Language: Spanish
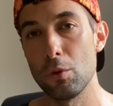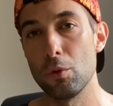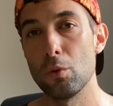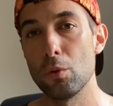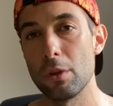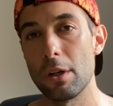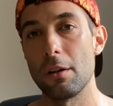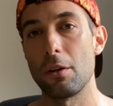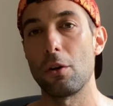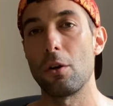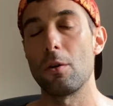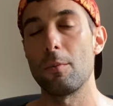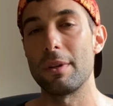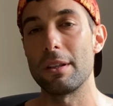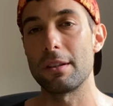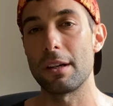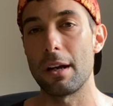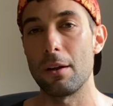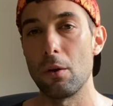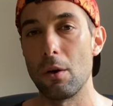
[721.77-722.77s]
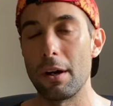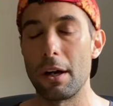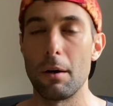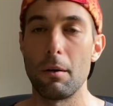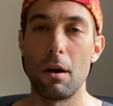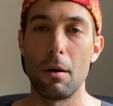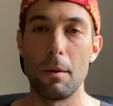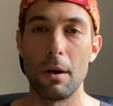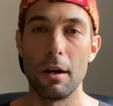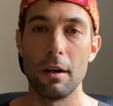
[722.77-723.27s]
de tour, el cronometrado,
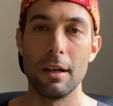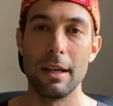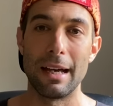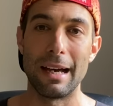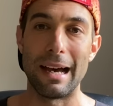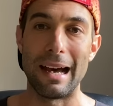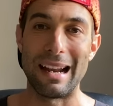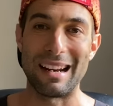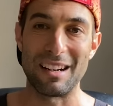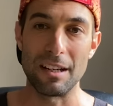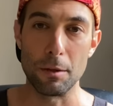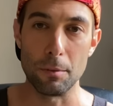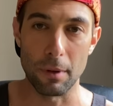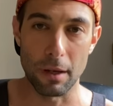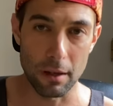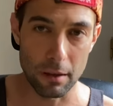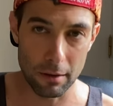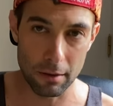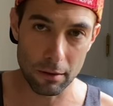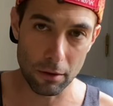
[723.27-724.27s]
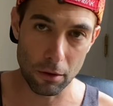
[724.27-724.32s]
acababa arriba,